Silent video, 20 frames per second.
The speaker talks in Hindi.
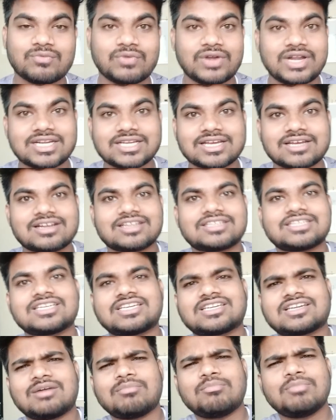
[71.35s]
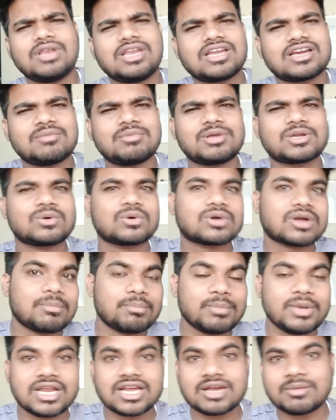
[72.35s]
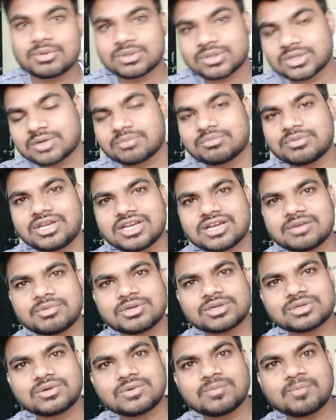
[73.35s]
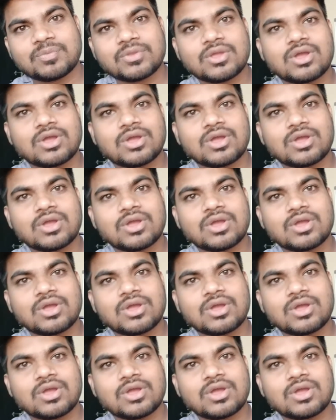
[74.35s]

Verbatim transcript: वेट कर रहा था कि कब मिलेगा मेरे को कब मिलेगा मेरे को कब मिलेगा मेरे को